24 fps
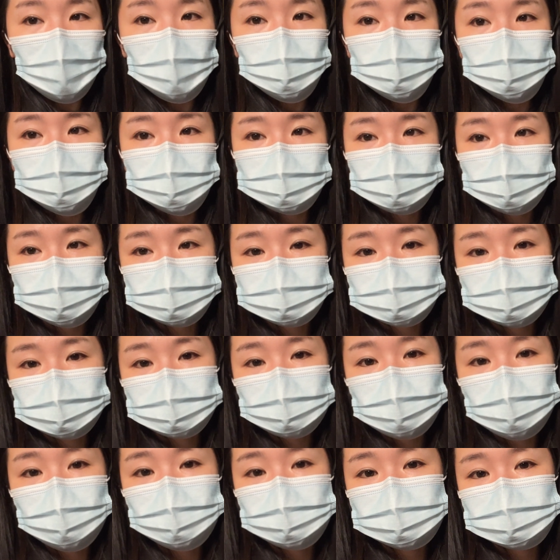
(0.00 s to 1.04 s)
我要先
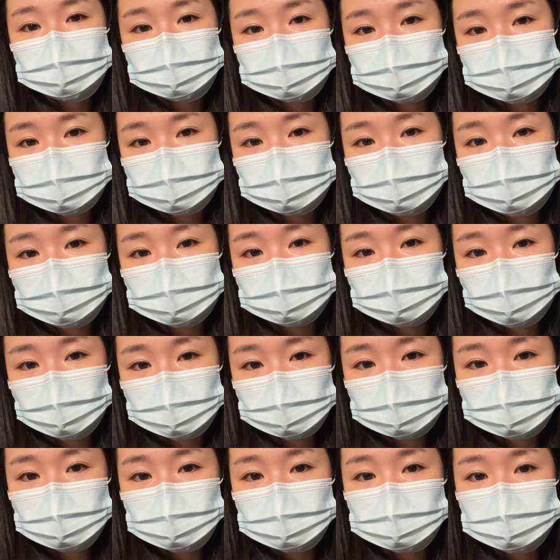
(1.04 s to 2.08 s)
开车到
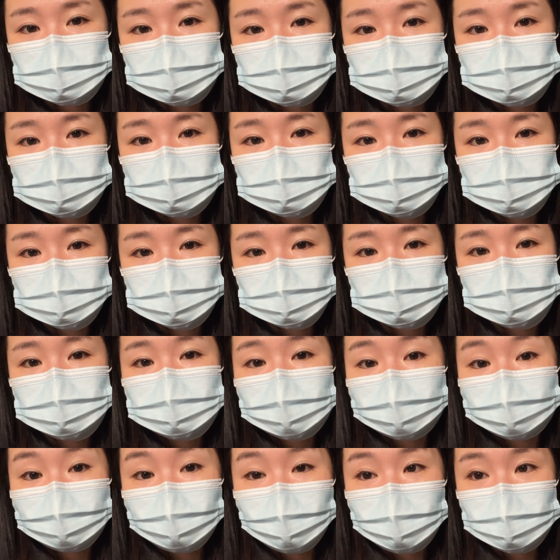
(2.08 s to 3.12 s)
Boston， 就是
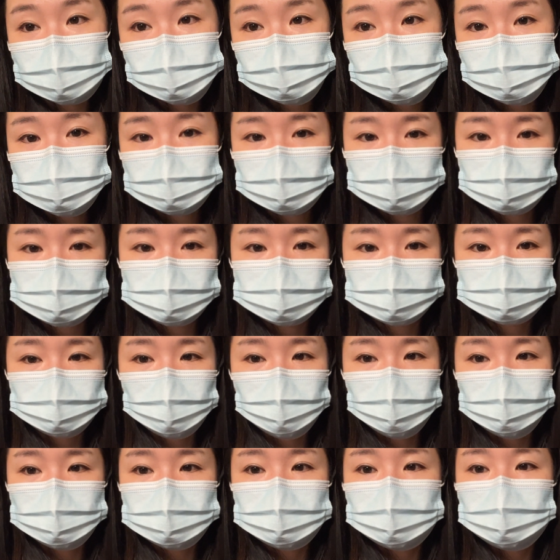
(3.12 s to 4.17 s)
在他住的地
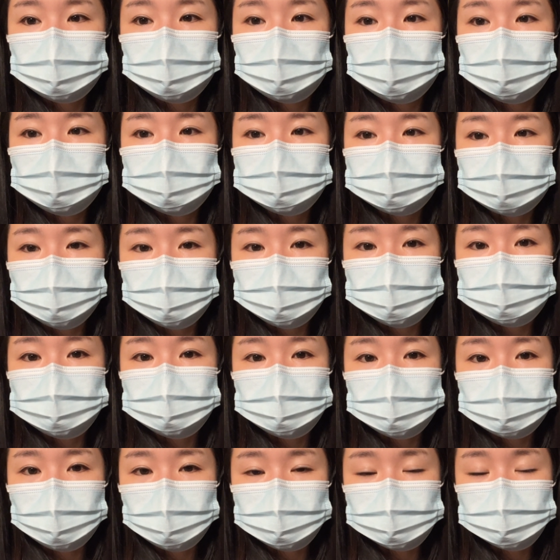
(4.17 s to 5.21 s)
方待1
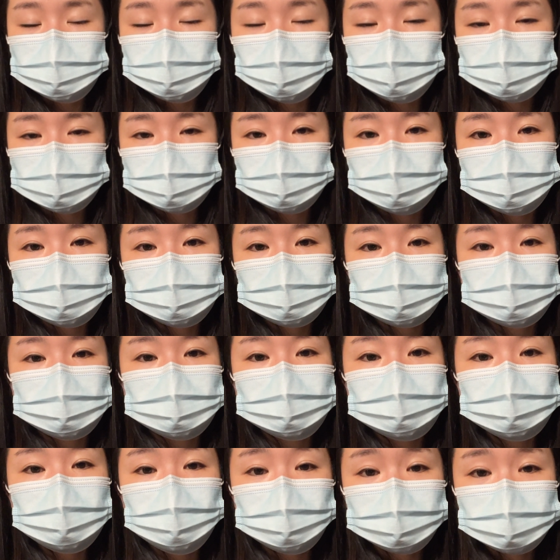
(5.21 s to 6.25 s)
个晚上，然后隔
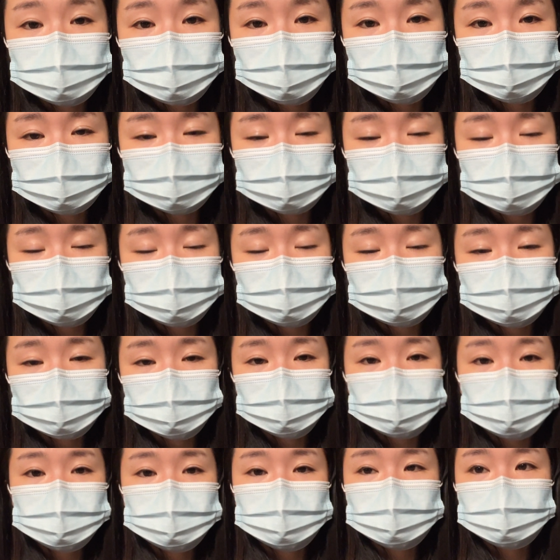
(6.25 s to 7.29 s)
天早上我们就一起
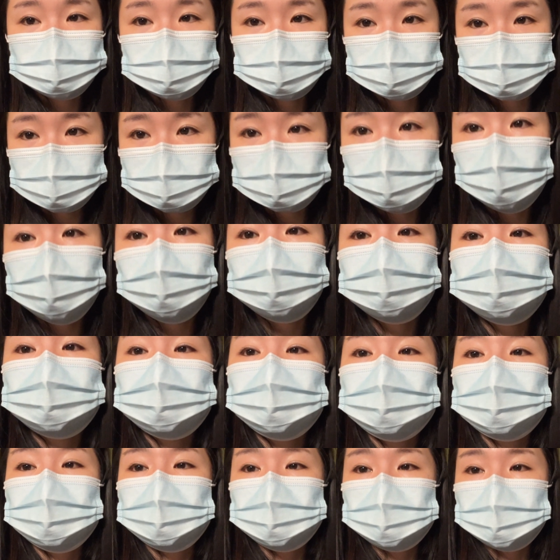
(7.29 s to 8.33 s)
去机场，
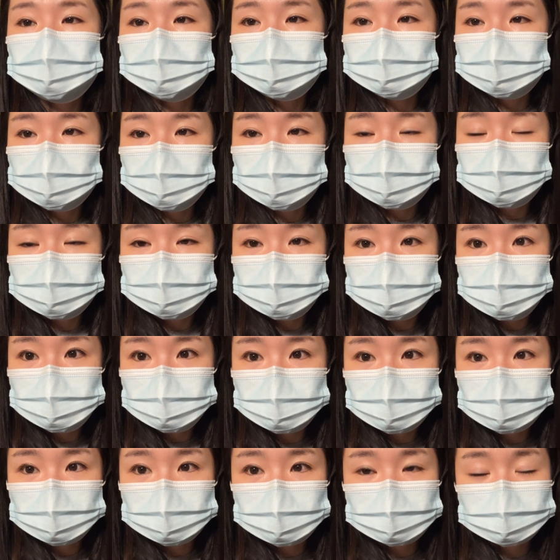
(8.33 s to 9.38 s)
然后
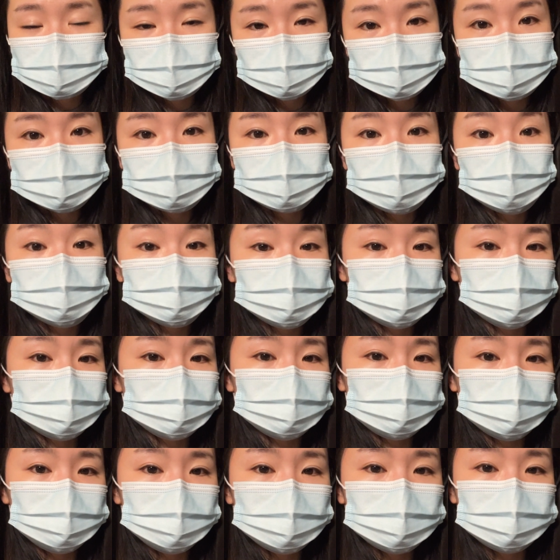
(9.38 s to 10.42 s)
坐飞机到 San
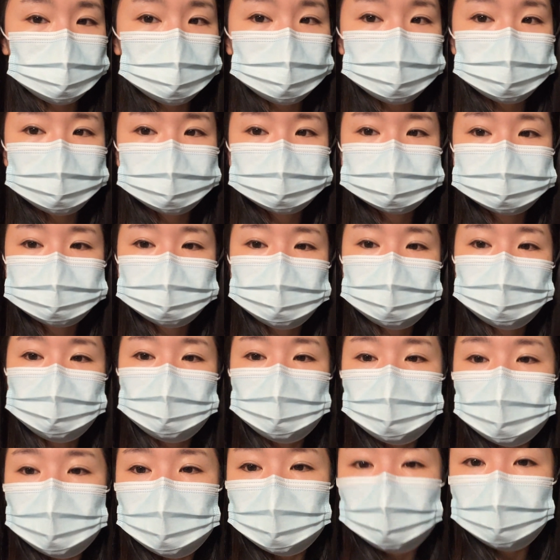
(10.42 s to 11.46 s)
Diego。
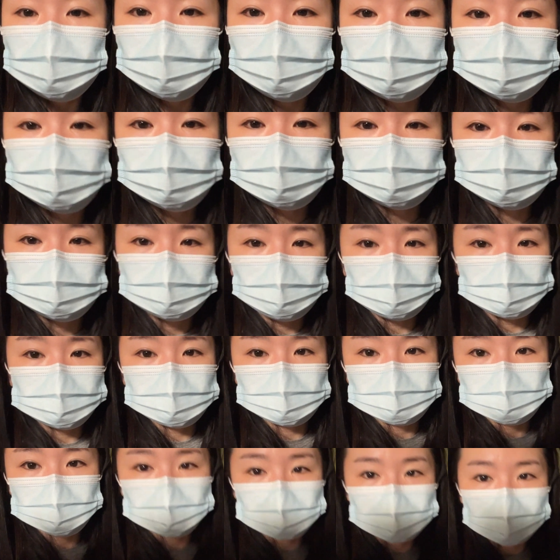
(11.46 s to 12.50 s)
然后我现在
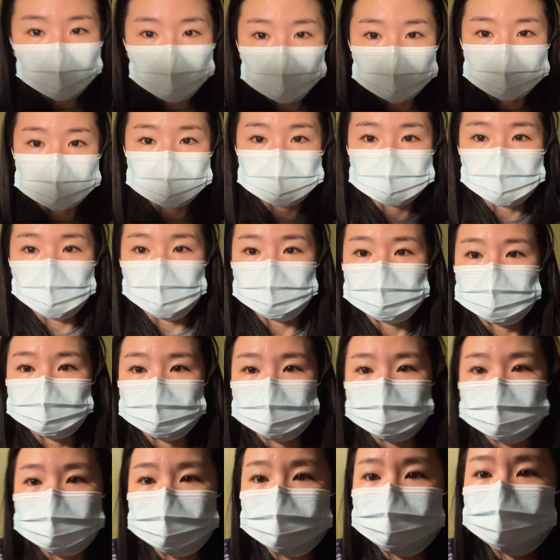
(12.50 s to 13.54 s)
呢，就在我们家的
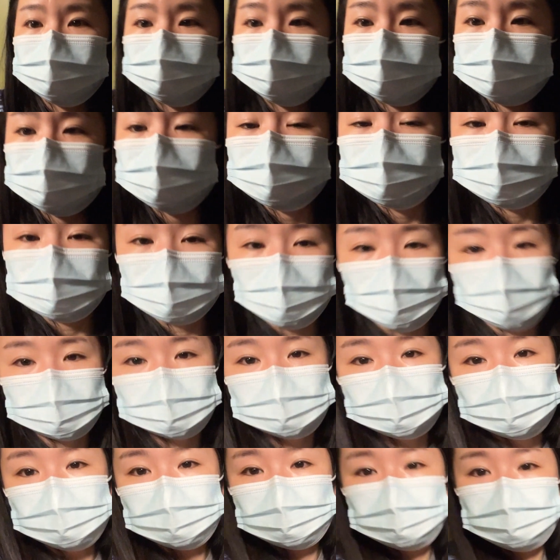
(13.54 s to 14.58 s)
那个地下
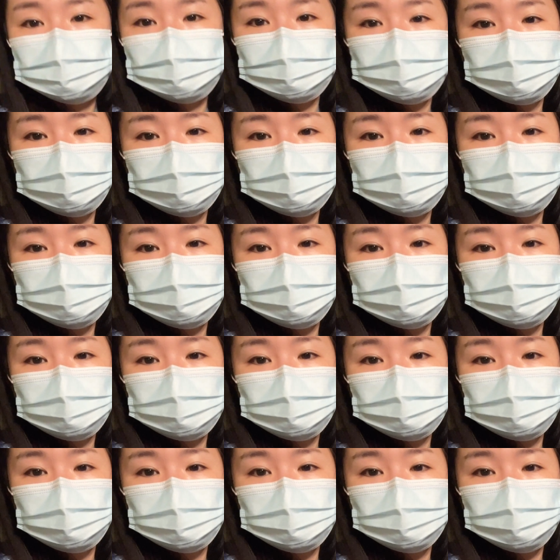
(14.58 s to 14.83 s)
室